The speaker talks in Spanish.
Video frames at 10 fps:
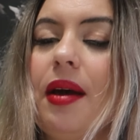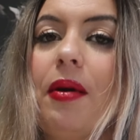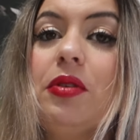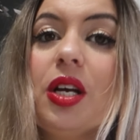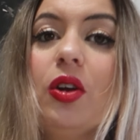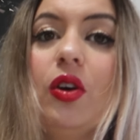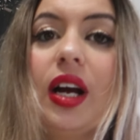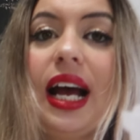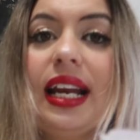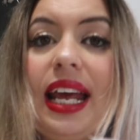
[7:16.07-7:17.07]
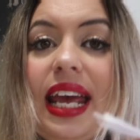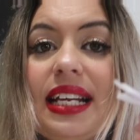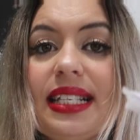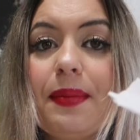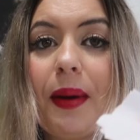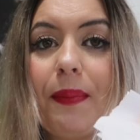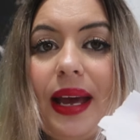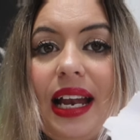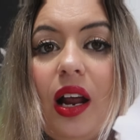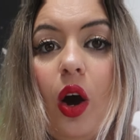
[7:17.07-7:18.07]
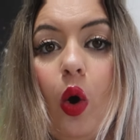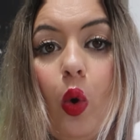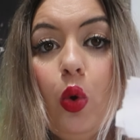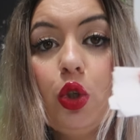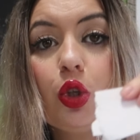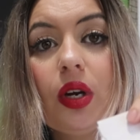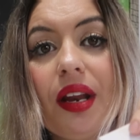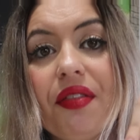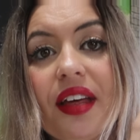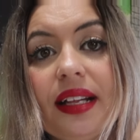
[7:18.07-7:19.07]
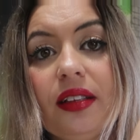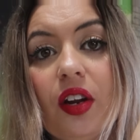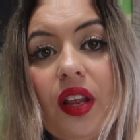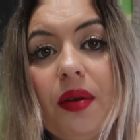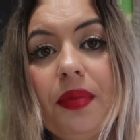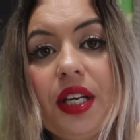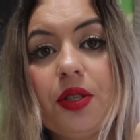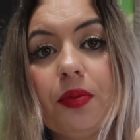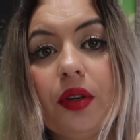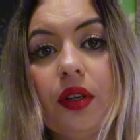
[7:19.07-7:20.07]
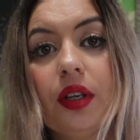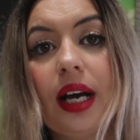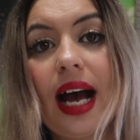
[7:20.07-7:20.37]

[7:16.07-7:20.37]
Vamos a colocar este papel justo en el centro del mismo,